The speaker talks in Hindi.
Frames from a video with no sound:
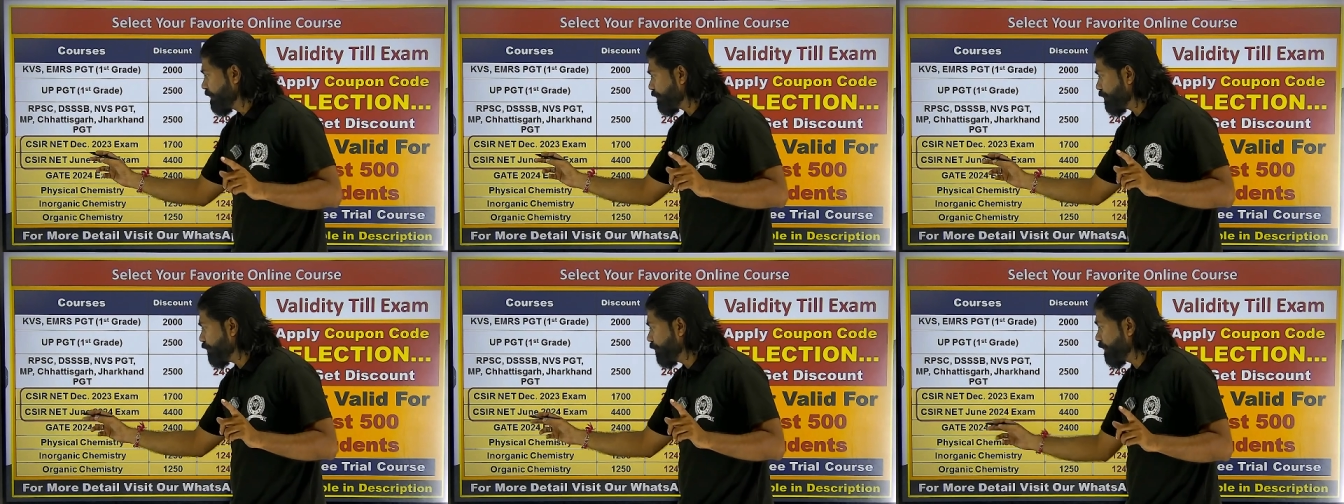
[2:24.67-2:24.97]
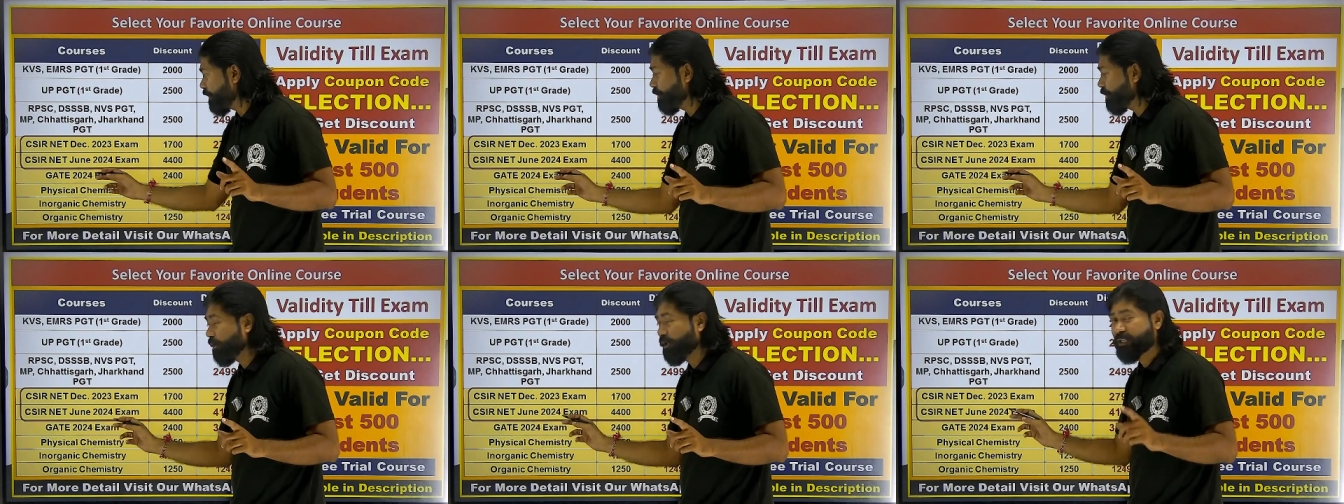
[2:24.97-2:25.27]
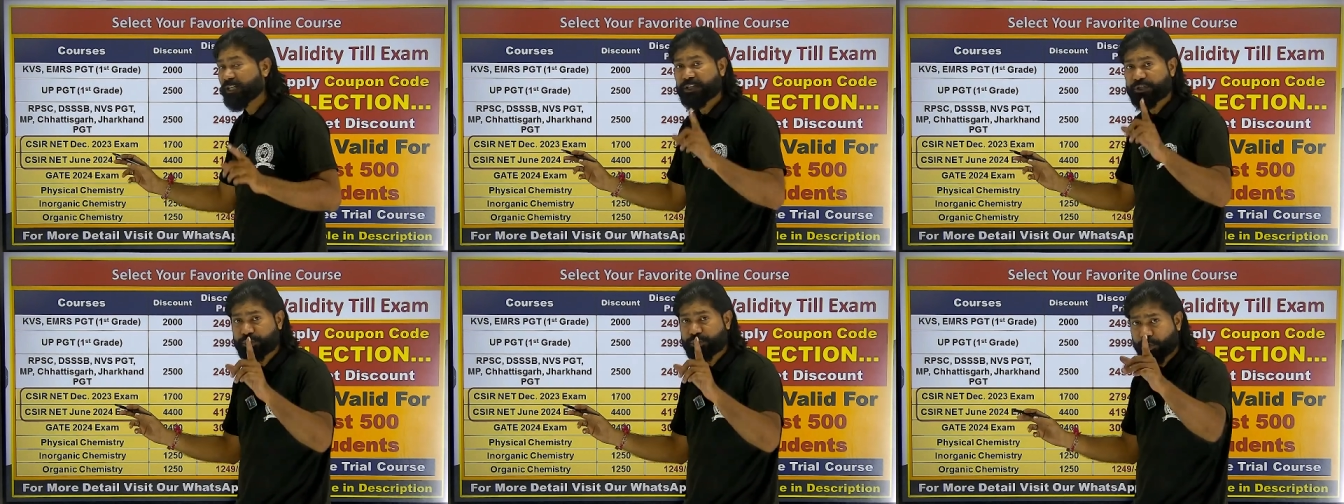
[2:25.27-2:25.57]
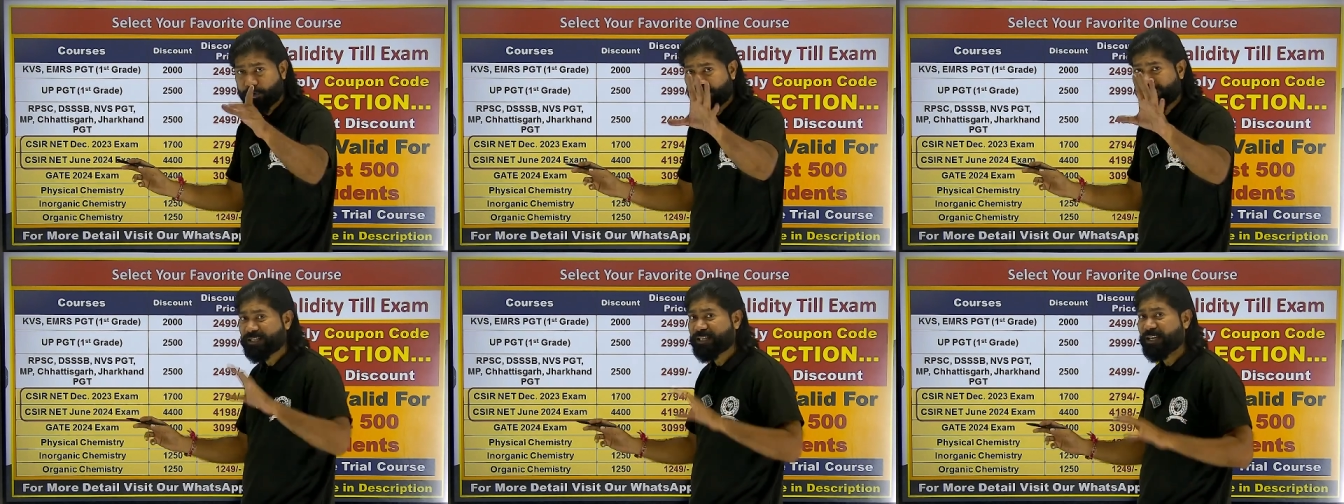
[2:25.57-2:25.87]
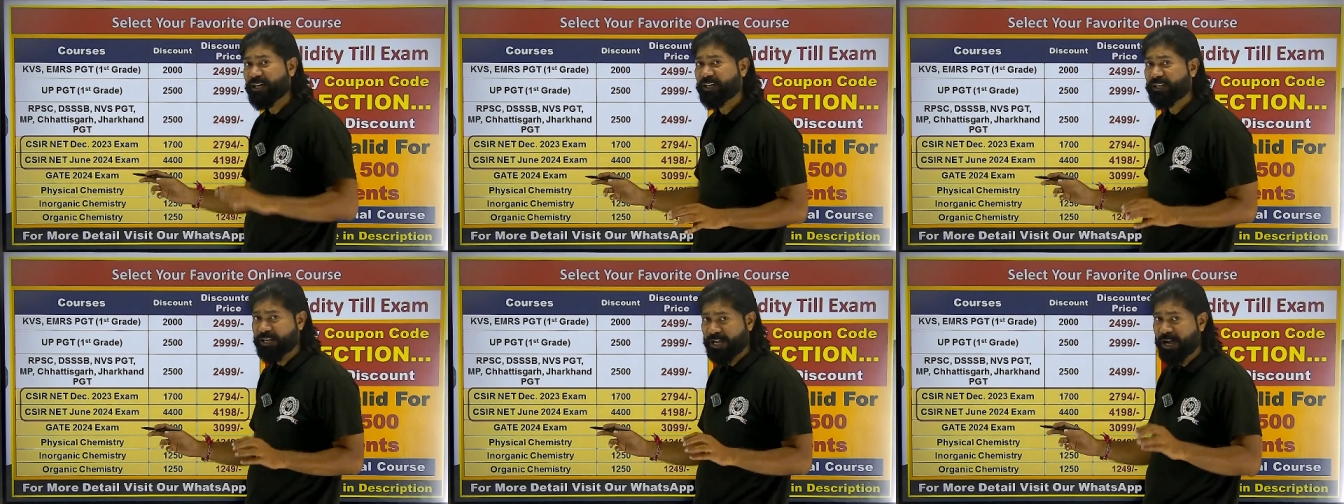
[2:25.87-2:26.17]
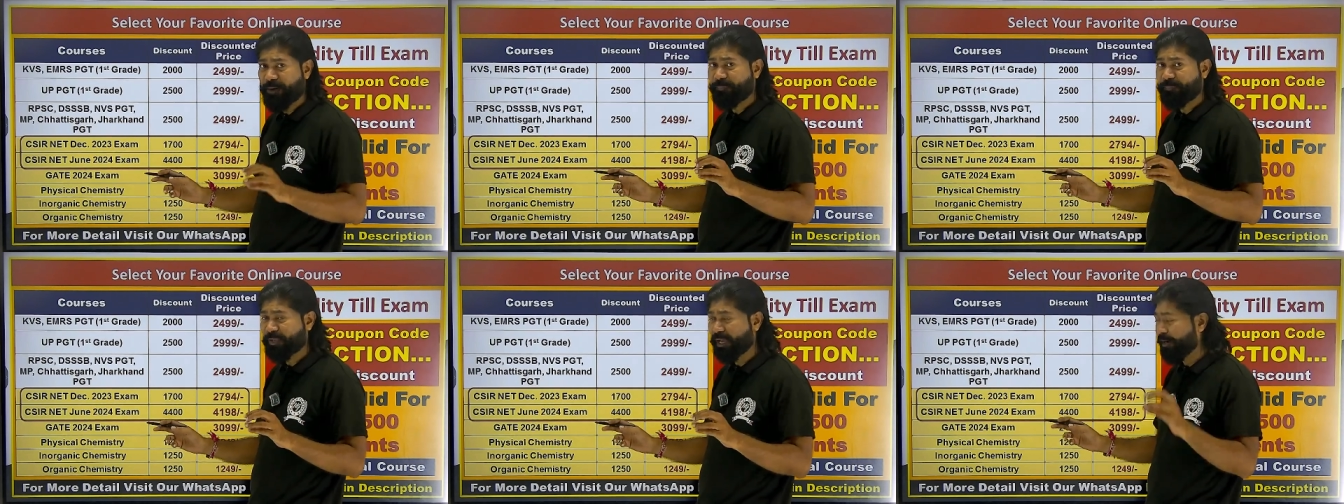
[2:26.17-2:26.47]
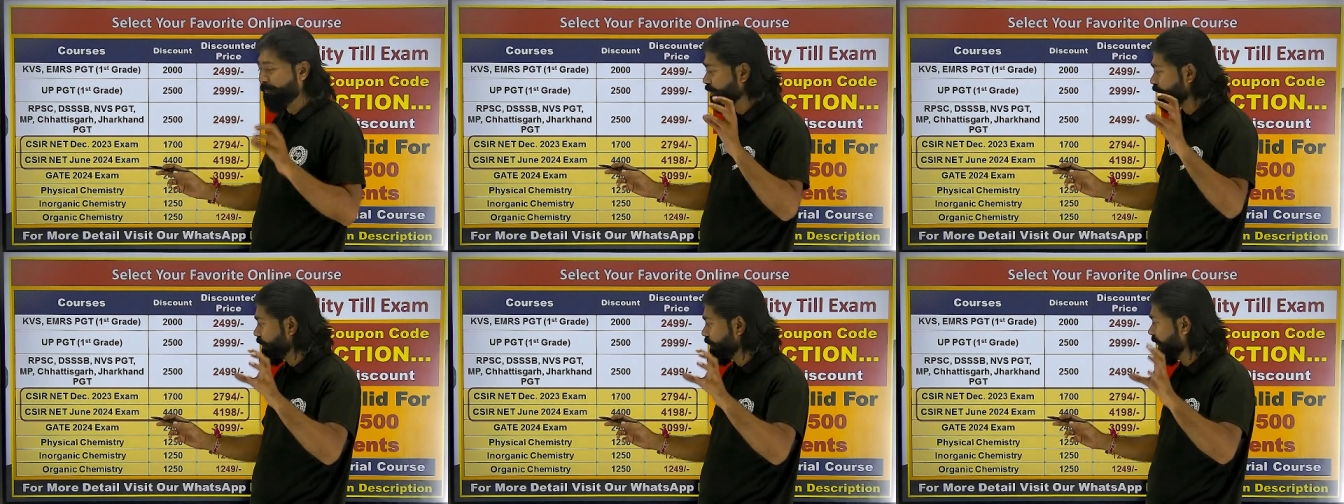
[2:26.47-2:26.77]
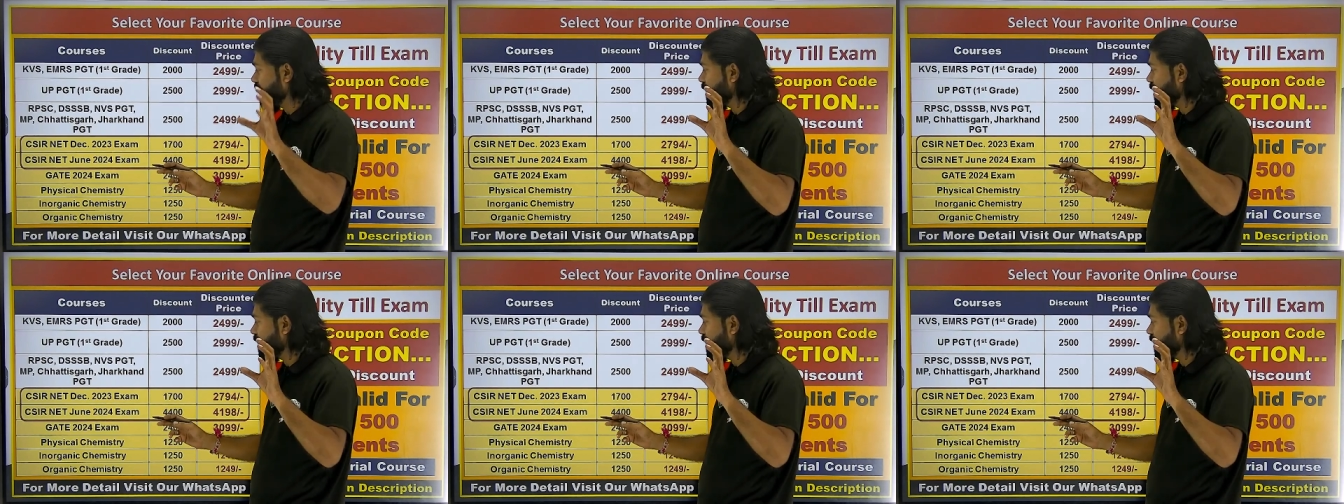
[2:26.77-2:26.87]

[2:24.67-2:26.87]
जून दो हजार चौबीस का अगर आप यहाँ पर ऑनलाइन